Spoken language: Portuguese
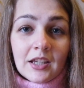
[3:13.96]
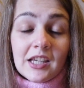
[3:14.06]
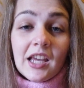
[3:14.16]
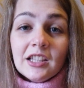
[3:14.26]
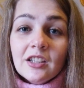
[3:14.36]

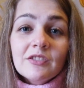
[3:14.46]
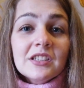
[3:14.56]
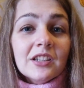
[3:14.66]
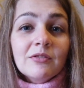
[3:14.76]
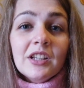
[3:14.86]
E ainda que
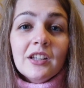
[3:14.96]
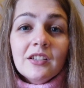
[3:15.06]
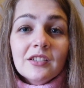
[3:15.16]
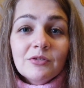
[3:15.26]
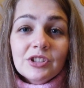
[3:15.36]
você não,
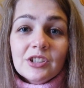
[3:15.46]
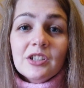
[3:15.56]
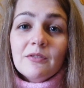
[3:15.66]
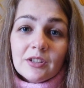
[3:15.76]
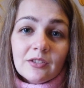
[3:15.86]
tenha, não
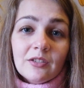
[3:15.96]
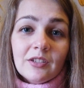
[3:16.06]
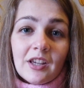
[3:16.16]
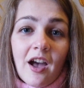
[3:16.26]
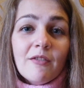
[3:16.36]
esteja vendo
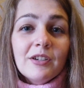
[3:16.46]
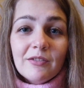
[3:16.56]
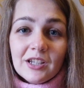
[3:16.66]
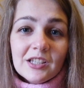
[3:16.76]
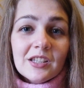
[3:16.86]
que a árvore
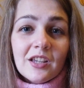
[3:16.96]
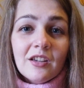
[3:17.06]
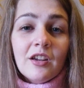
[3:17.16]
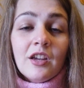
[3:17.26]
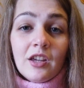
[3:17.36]
vai
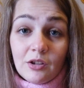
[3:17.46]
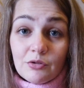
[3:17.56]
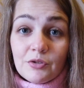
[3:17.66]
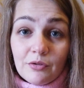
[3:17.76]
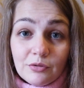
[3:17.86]
nascer e que
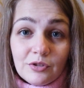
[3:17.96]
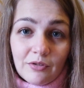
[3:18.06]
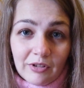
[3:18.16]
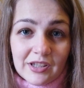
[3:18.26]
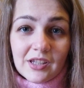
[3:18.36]
os frutos
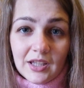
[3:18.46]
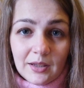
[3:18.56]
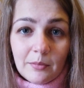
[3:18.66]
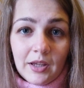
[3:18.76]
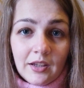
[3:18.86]
vão nascer
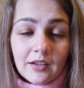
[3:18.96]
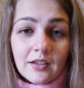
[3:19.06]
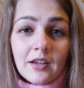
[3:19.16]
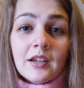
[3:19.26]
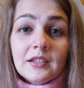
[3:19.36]
também,
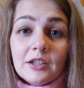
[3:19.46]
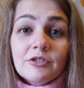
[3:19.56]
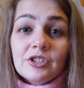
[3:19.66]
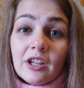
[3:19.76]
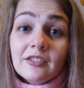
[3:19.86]

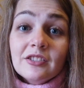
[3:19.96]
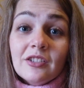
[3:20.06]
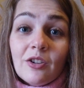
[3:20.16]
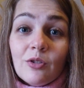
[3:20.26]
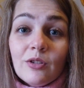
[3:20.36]
Deus está
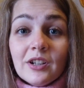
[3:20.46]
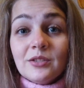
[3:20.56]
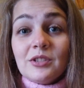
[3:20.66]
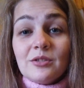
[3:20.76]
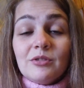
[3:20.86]

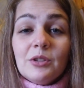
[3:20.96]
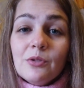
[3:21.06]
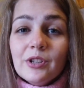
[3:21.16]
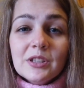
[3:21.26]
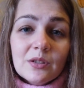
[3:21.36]
colocando isso no teu
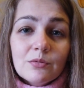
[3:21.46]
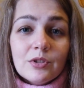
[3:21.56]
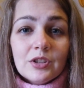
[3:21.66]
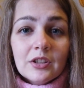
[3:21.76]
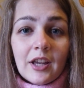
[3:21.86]
coração
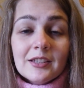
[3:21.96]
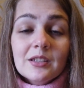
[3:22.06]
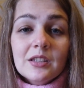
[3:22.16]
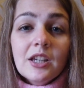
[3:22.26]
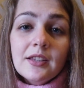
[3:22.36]
hoje, essa
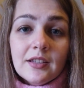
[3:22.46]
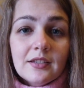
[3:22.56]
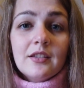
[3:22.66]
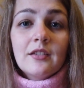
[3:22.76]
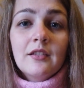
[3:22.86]

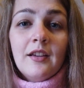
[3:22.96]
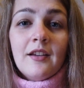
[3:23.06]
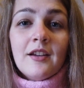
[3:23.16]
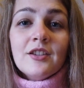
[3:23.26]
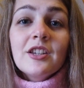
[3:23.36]
certeza
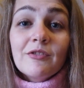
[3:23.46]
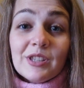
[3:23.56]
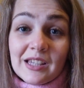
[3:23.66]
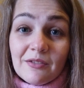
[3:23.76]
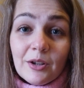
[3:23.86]
de que
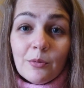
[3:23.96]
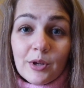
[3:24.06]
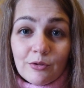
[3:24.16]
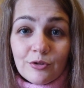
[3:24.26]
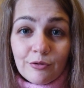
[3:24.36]
você vai
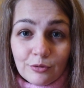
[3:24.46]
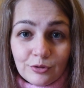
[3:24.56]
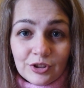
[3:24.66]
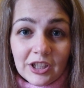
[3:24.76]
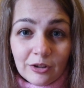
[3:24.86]
comer os
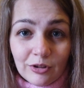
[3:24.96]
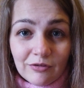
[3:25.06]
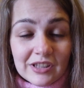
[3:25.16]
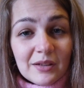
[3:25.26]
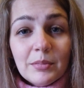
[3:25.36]
frutos daquilo que
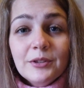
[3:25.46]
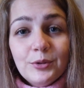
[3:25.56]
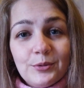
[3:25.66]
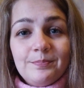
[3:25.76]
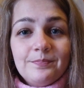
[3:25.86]
você
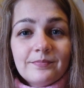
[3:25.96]
plantou.